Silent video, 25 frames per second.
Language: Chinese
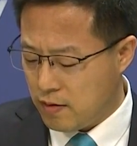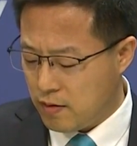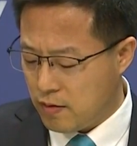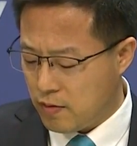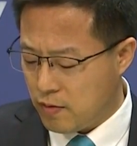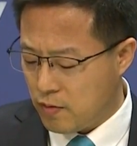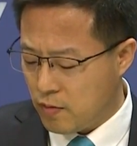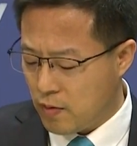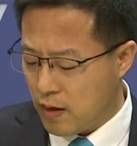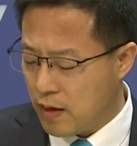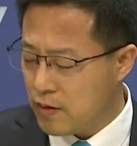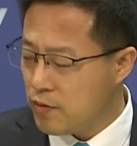
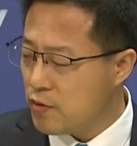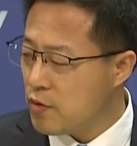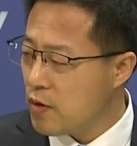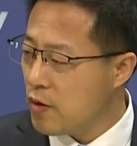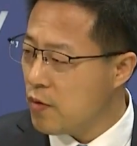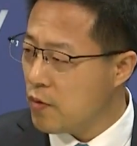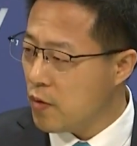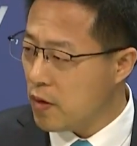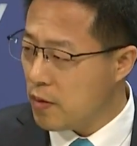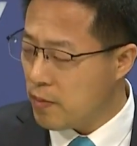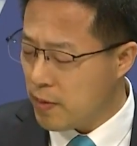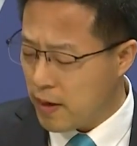完全
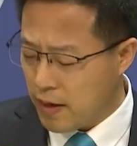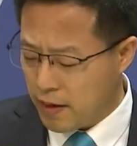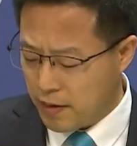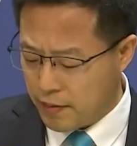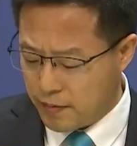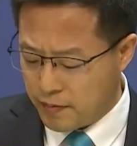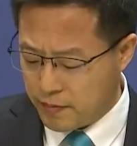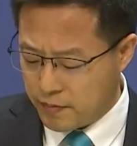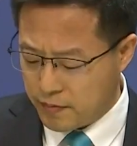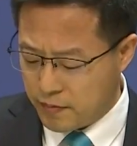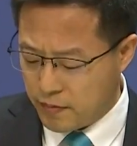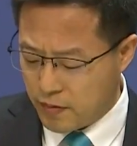违背
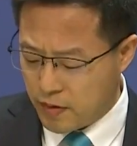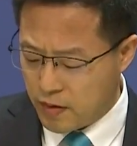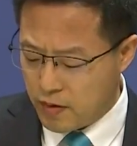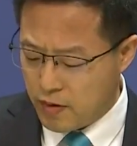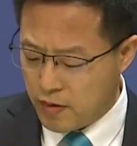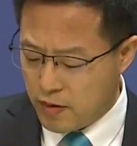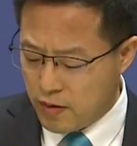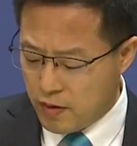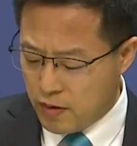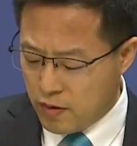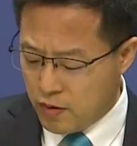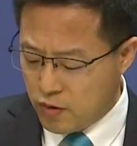
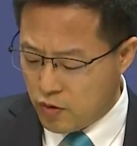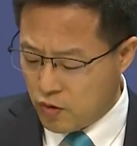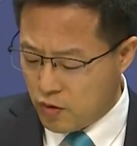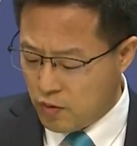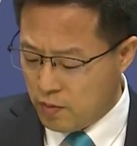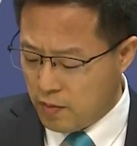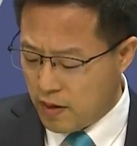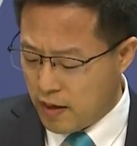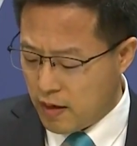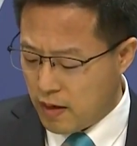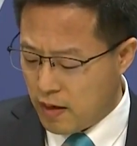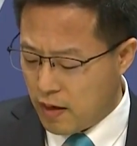中
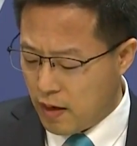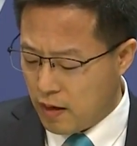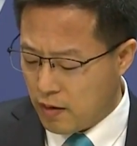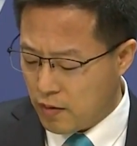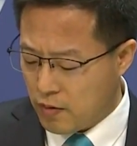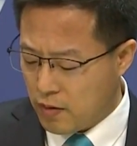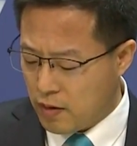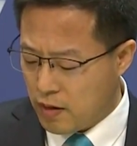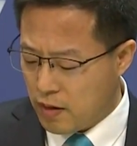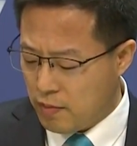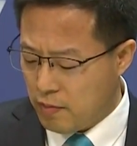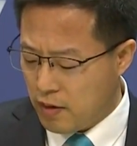美两
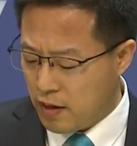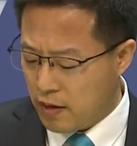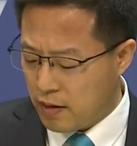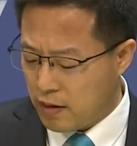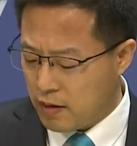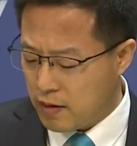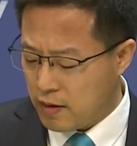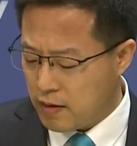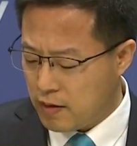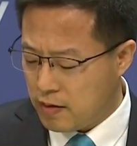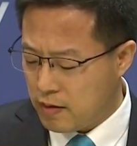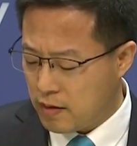国人民
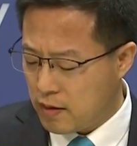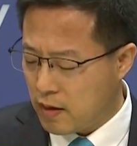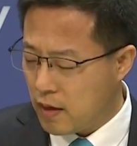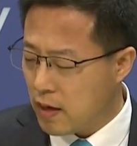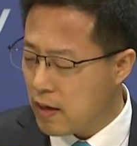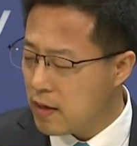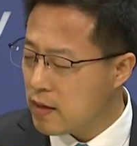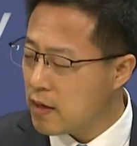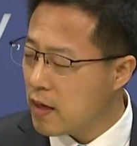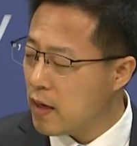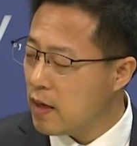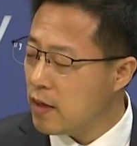开
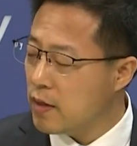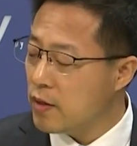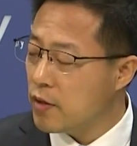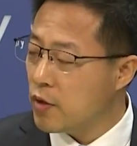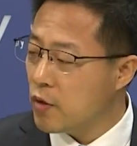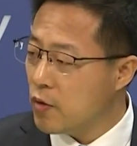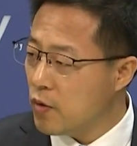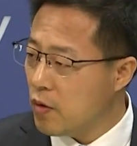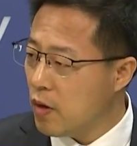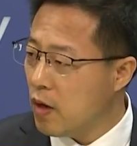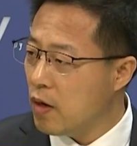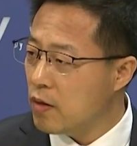展
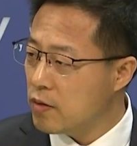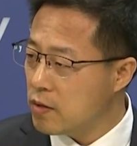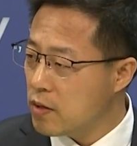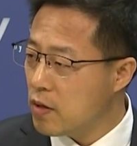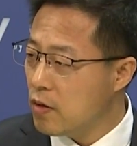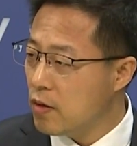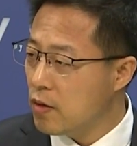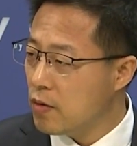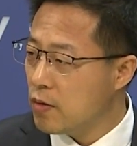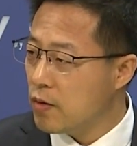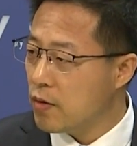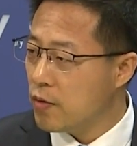友好交
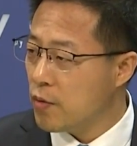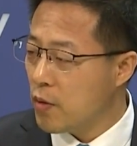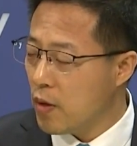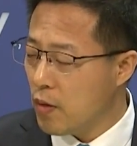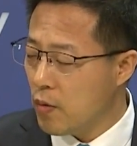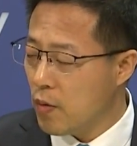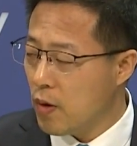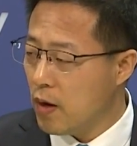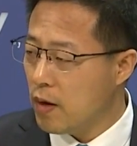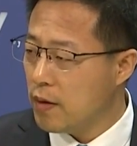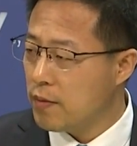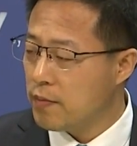流的愿
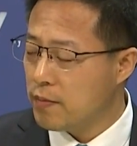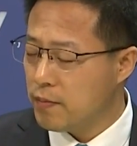望，